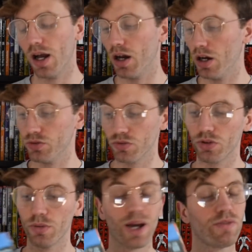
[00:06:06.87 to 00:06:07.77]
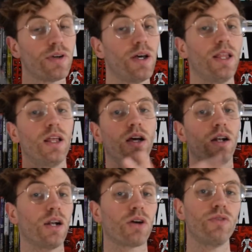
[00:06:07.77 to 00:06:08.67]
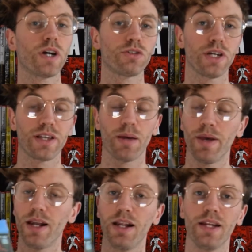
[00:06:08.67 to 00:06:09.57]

Euh, donc euh, bref, la couverture est très belle,